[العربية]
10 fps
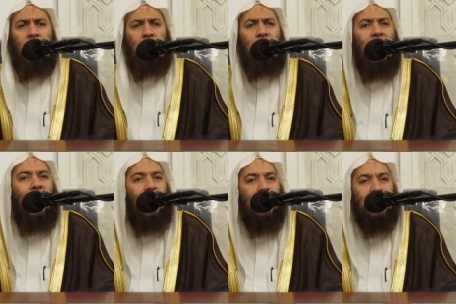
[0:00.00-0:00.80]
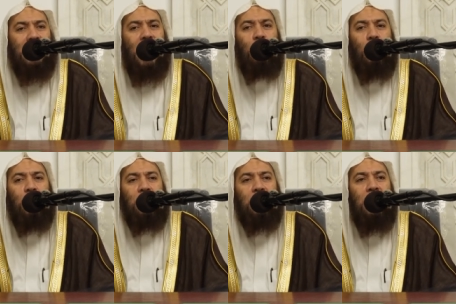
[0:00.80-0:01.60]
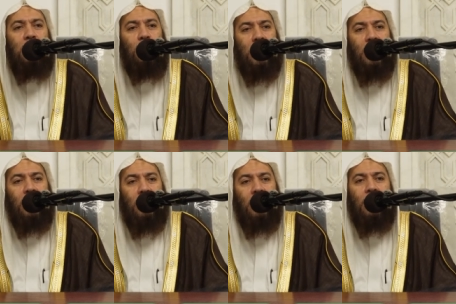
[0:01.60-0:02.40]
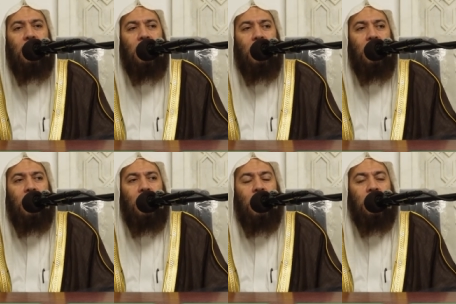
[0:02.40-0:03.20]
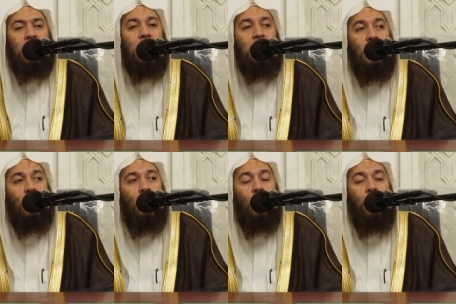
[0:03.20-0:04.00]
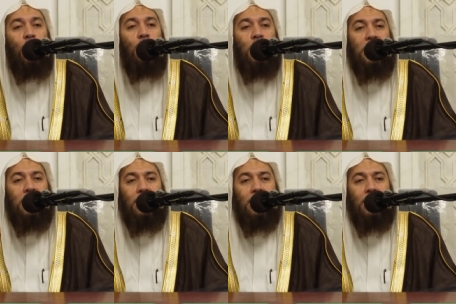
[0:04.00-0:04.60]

شيخ الإسلام ابن تيمية سجنوه ظلما